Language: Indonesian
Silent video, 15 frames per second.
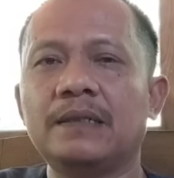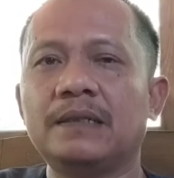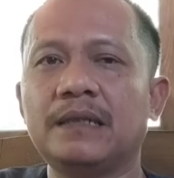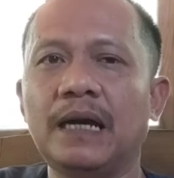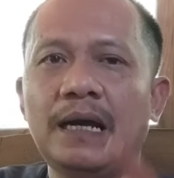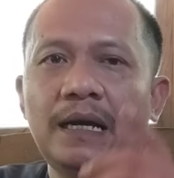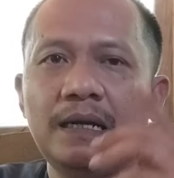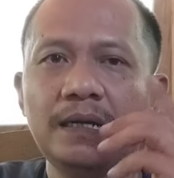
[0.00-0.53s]

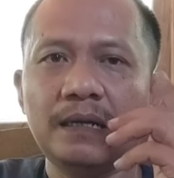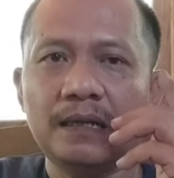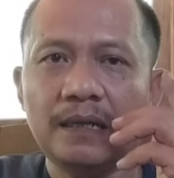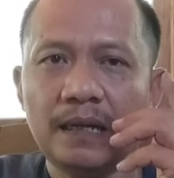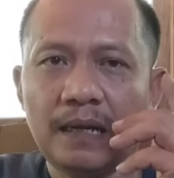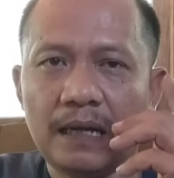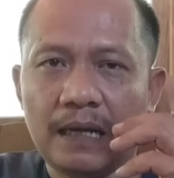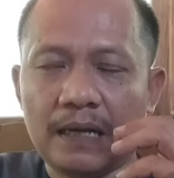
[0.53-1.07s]
yang
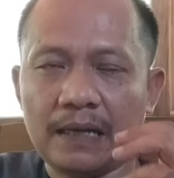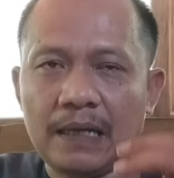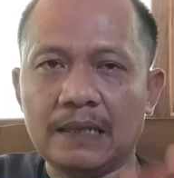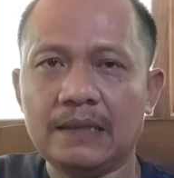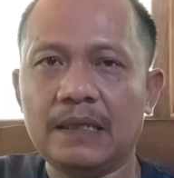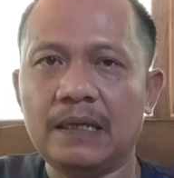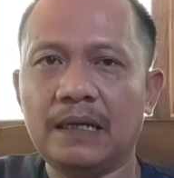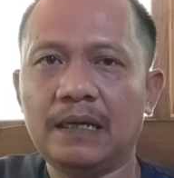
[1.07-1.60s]

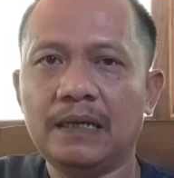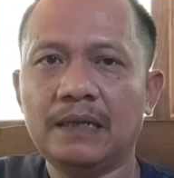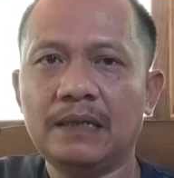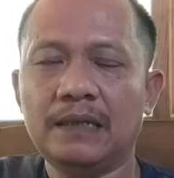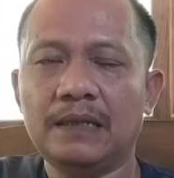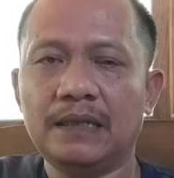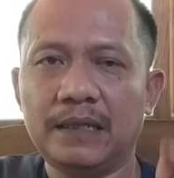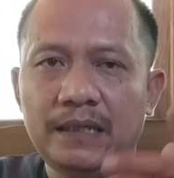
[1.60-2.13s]
arahnya
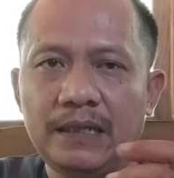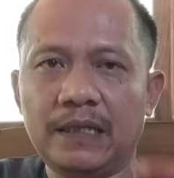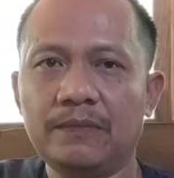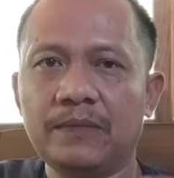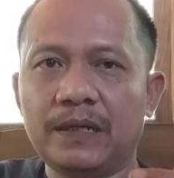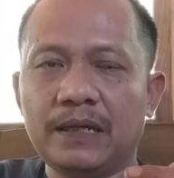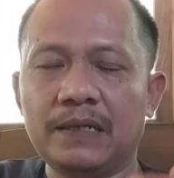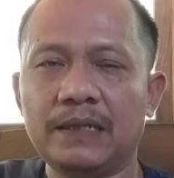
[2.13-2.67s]
ingin
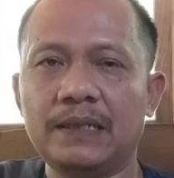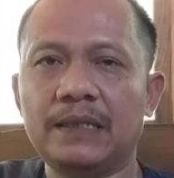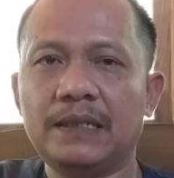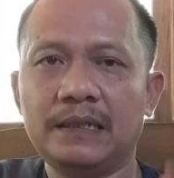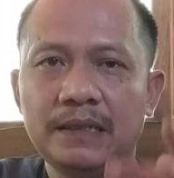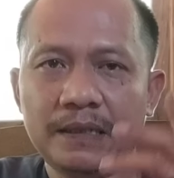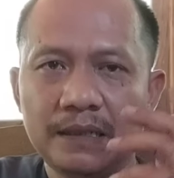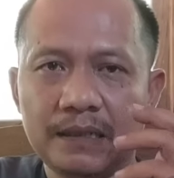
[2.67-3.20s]

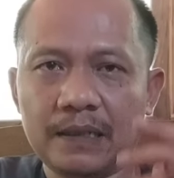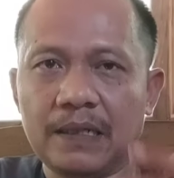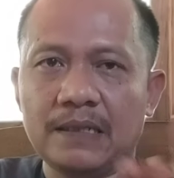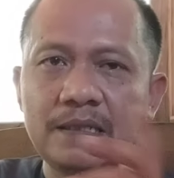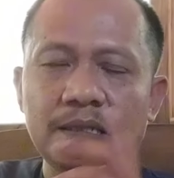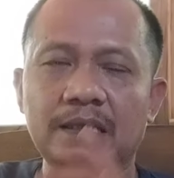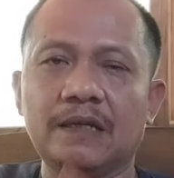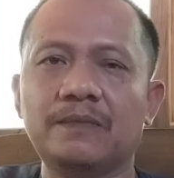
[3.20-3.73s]
menandingi
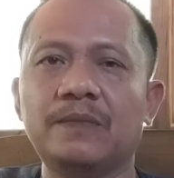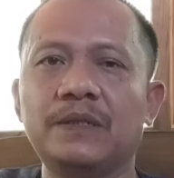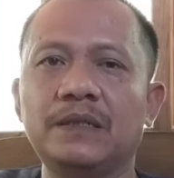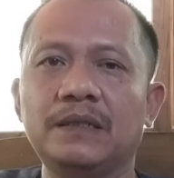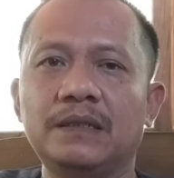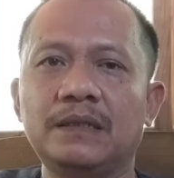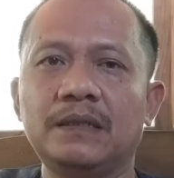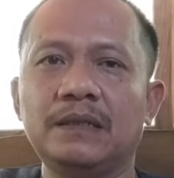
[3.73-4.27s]
Kanjeng Nabi.
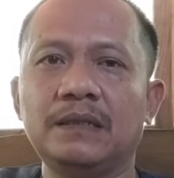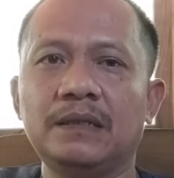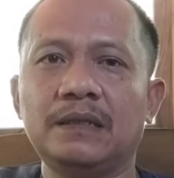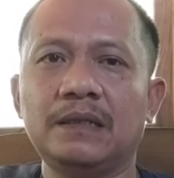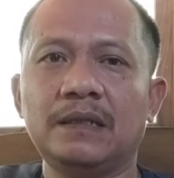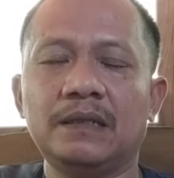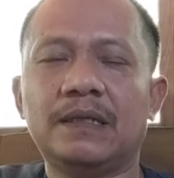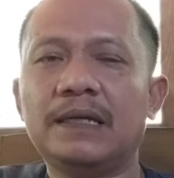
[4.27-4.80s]

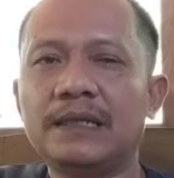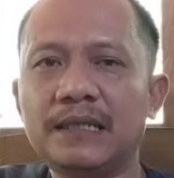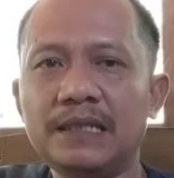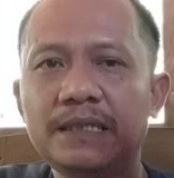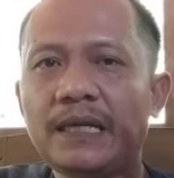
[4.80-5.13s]
Dan ini